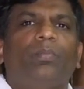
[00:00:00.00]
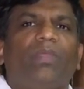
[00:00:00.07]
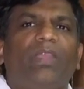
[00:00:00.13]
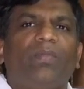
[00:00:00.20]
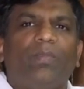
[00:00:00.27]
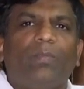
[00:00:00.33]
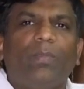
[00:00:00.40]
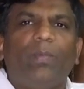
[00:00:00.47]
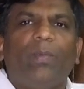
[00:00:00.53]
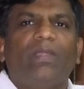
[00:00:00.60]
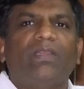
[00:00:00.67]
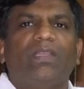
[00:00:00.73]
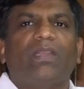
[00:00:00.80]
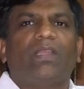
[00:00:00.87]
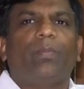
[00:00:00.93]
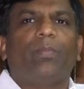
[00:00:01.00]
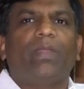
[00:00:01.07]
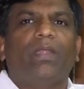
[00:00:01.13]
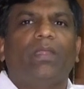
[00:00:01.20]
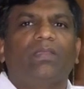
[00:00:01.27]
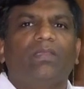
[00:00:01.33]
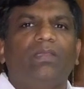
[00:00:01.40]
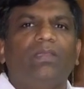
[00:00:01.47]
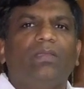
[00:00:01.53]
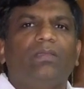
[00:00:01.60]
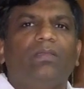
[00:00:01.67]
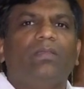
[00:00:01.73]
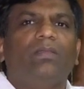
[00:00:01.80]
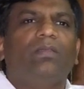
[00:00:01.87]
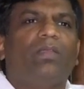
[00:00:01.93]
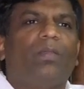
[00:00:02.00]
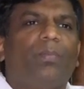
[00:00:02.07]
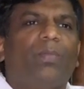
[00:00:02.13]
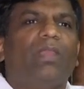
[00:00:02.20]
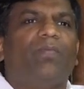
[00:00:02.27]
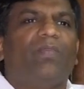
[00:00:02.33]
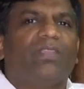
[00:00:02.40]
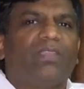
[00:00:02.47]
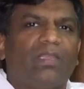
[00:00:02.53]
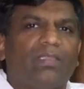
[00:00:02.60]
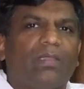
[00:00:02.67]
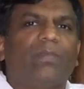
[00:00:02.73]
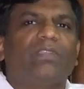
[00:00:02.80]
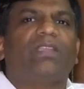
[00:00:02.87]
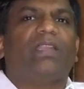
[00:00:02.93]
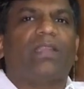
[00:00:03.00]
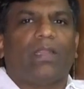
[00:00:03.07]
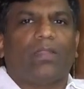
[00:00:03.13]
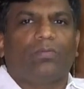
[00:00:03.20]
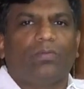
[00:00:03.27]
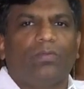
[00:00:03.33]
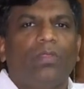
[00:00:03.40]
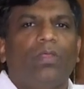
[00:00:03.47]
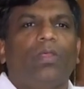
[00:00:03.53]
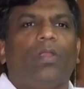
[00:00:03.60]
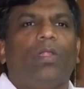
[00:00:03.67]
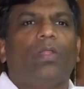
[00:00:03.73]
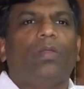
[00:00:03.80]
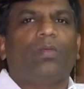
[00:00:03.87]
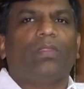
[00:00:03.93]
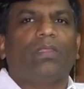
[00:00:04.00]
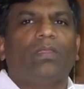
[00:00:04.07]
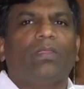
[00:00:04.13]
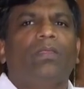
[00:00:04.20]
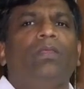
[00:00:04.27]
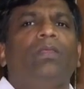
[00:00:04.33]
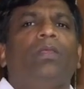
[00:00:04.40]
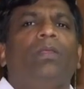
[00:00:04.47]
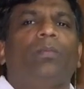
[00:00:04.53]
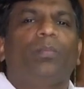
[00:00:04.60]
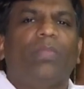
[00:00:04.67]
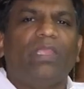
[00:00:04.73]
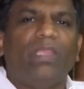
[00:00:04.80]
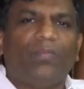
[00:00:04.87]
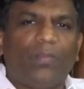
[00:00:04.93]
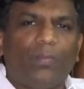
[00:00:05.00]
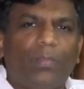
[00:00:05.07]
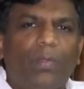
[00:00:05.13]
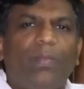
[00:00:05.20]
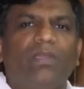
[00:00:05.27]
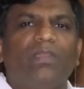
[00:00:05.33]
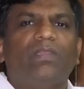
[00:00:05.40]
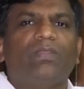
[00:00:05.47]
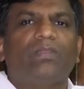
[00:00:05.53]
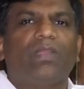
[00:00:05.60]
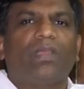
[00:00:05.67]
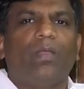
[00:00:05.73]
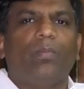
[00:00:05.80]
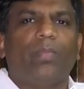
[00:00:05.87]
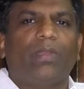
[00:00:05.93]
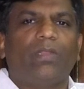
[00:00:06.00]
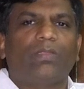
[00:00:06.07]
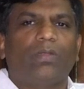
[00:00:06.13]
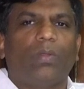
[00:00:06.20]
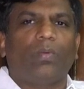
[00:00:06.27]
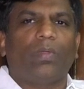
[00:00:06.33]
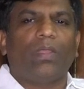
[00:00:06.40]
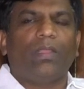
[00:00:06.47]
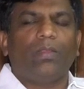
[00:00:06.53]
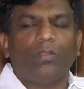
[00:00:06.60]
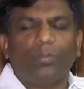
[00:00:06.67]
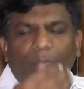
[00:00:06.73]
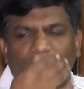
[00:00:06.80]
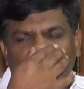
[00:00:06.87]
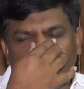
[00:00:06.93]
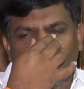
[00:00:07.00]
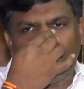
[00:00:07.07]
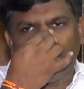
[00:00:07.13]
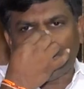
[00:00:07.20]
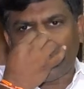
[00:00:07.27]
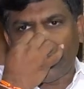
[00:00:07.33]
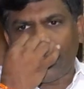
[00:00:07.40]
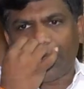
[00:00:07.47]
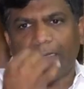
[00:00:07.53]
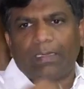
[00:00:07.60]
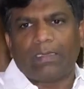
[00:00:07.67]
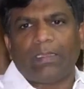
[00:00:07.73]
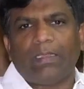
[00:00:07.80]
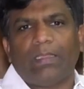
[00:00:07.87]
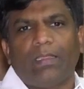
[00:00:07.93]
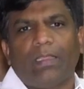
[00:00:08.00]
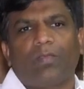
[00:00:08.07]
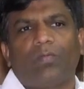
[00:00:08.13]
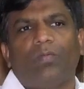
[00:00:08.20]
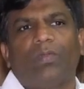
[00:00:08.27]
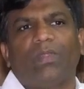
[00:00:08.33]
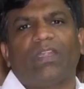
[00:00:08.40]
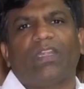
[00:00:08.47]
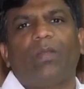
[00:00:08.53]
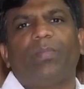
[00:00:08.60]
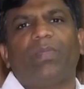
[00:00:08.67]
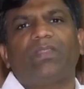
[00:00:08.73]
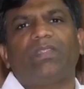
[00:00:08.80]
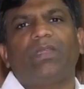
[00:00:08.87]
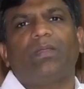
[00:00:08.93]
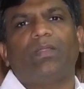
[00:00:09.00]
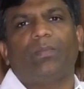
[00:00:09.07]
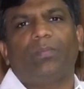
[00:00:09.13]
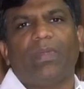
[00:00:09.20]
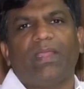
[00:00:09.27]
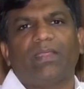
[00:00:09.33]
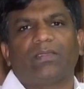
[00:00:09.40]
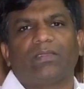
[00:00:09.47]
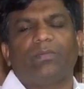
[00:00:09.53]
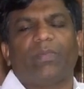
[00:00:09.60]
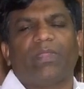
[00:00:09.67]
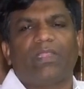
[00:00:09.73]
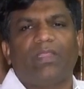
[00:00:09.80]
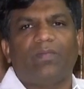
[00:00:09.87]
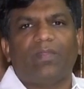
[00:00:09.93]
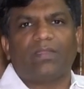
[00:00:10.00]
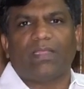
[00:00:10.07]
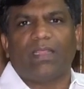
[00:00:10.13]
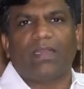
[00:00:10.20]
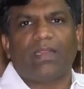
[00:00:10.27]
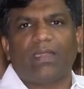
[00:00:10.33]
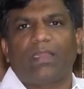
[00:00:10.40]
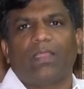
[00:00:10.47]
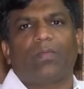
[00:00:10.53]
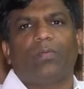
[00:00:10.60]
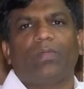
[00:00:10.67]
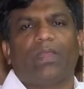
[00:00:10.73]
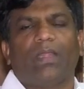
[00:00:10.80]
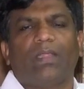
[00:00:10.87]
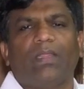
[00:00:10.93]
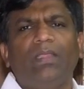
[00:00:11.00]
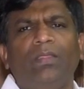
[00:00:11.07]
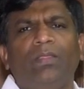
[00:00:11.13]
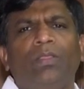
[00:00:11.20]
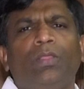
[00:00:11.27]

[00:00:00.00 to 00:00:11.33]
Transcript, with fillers: పిఎఫ్ ఇంప్లిమెంట్ చేయని కంపెనీస్కి ఇక పిఎఫ్ వేసే సమస్యనే రాదు రెండవది పిఎఫ్ ఇంప్లిమెంట్ చేస్తున్న కంపెనీస్లో కూడా ఈరోజు పదిహేను వేల శాలరీ కంటే ఎక్కువ ఉంటే టెన్ పర్సెంట్ ఎంప్లాయీస్ పదిహేను వేల శాలరీ కంటే ఎక్కువ ఉంటే అంటే